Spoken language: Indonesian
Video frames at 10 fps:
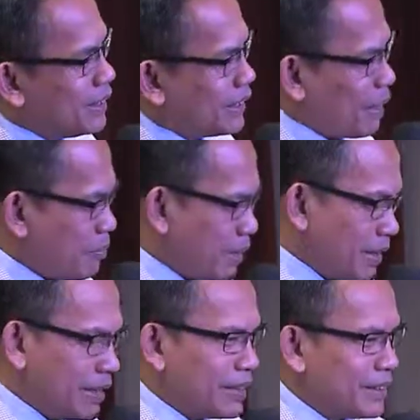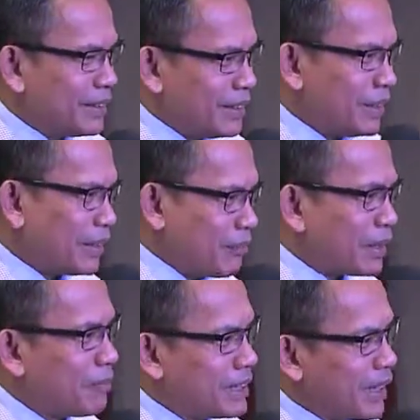tetapi Eh,
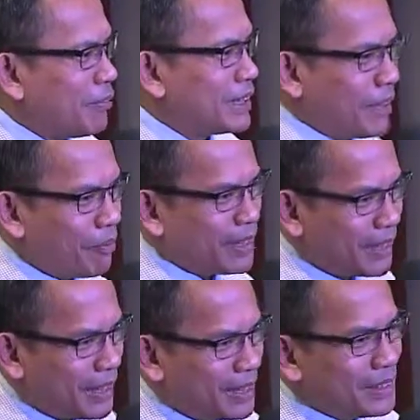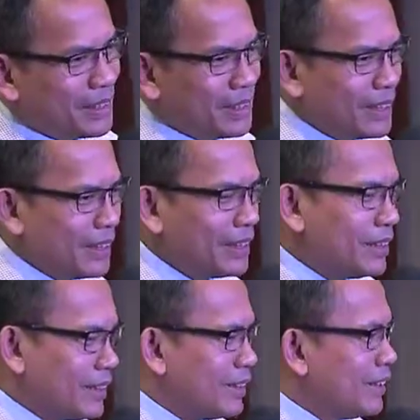teman-teman sahabat-sahabat saya di sini
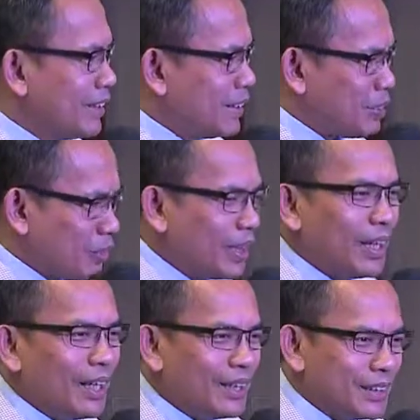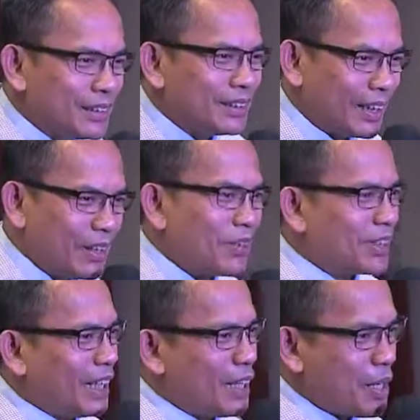dan juga senior
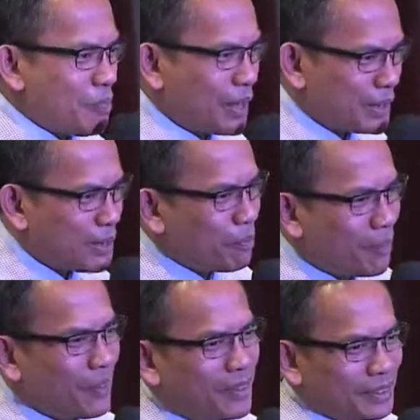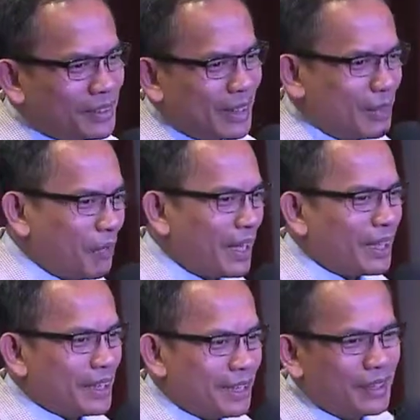saya Pak Simon, Tante
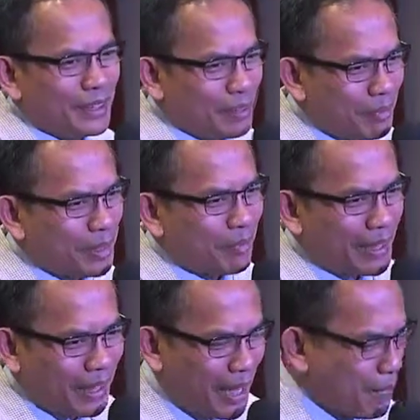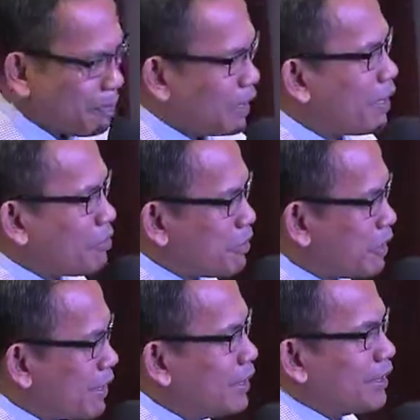Mary dan teman-teman yang lain Pak
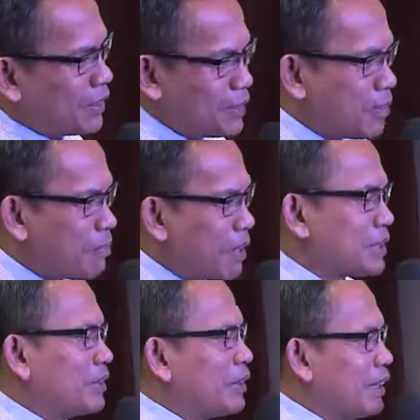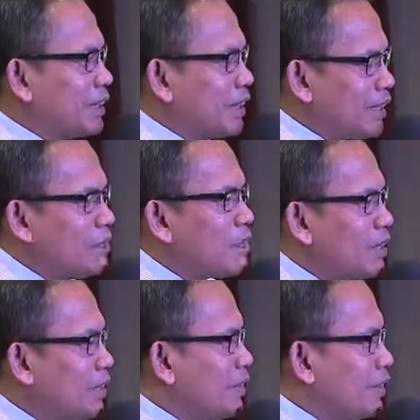David dan juga pastor kita
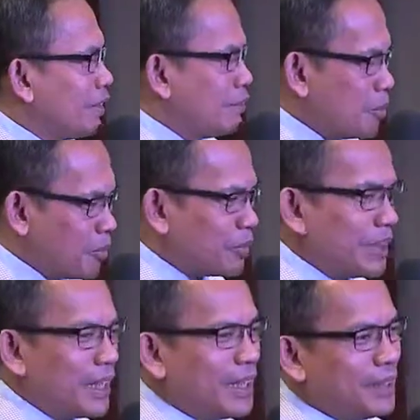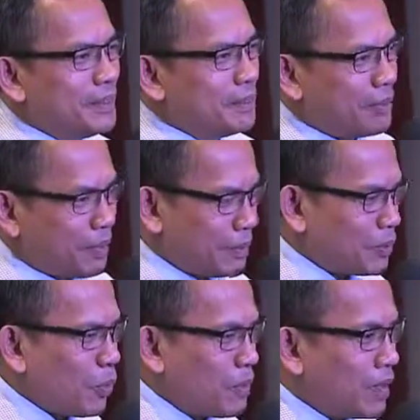Bu Mutia, Pak
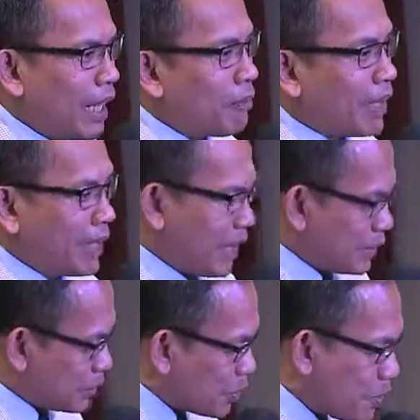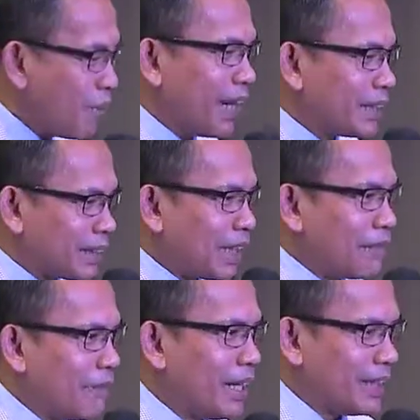Somi dalam keadaan sungguh baik, sangat
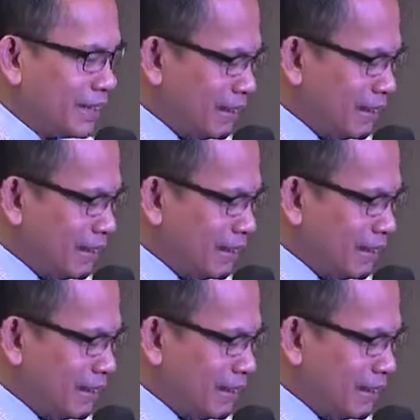baik.